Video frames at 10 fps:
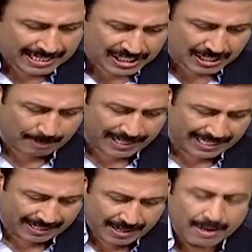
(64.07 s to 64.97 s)

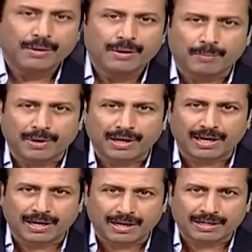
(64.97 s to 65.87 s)
కష్టపడి
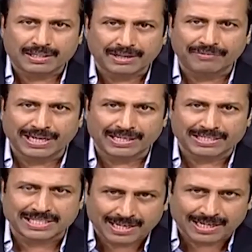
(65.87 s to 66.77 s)
టీవీ
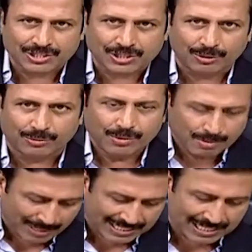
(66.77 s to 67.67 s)
నైన్ జర్నలిస్టులు
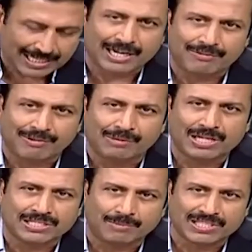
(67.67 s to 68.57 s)
ప్రజల దగ్గరికి వెళ్ళి
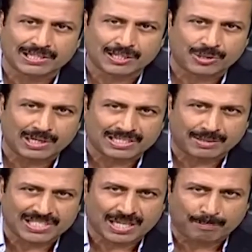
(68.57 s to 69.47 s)
వాళ్ళ సమస్యలు తెలుసుకుని ఆ
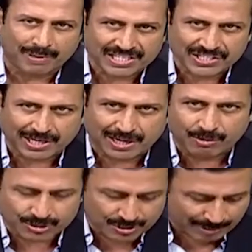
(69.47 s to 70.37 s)
సమస్యల
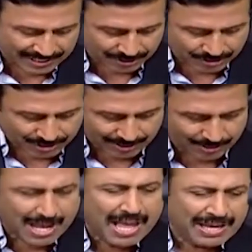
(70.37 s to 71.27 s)
పరిష్కారం కోసం
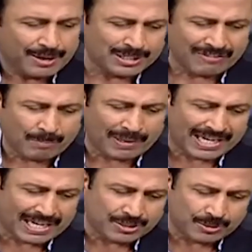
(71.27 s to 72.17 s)
పనిచేస్తున్నారు ఈరోజు రవి
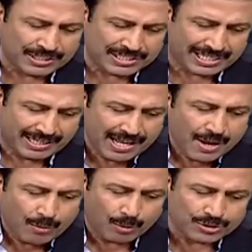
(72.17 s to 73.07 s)
ప్రకాష్ గురించి
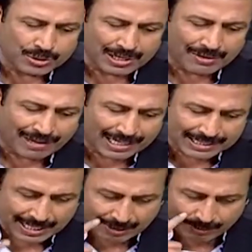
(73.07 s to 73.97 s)
వస్తున్న
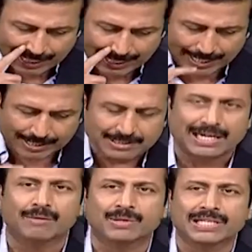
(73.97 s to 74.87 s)
వార్తల వల్ల
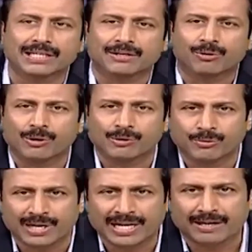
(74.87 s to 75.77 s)
చాలామంది గందరగోళం
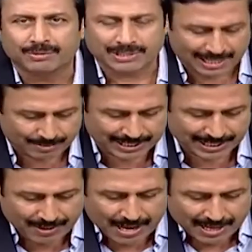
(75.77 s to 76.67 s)
గురయ్యారు
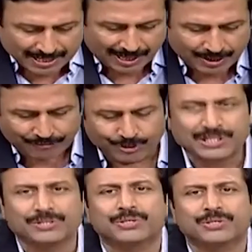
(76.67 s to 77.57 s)
చాలామంది నాకు
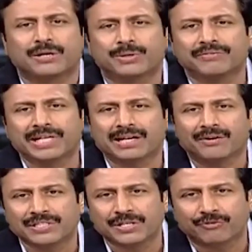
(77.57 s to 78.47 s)
ఫోన్ చేస్తున్నారు టీవీ నైన్
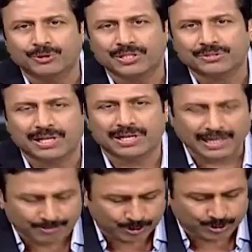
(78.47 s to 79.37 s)
ఆఫీస్కి ఫోన్ చేస్తున్నారు
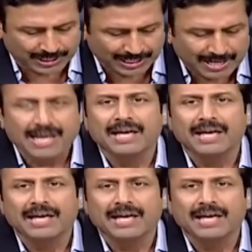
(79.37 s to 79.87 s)
ఏమవుతుంది